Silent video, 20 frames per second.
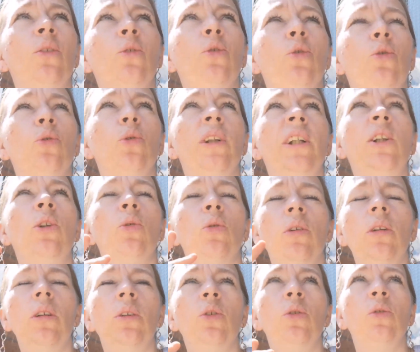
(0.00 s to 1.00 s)
de
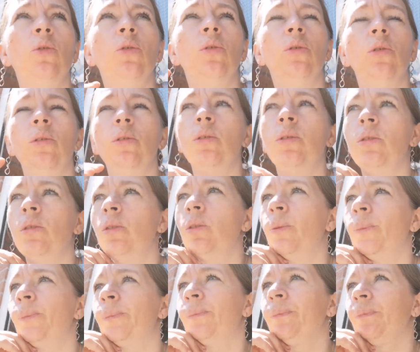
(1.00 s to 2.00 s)
lino, de.
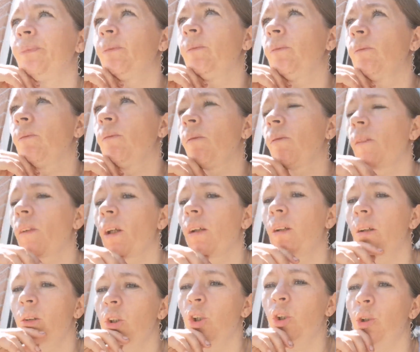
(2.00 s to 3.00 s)

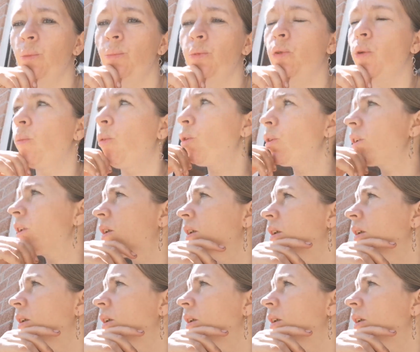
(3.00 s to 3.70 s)
je sais pas comment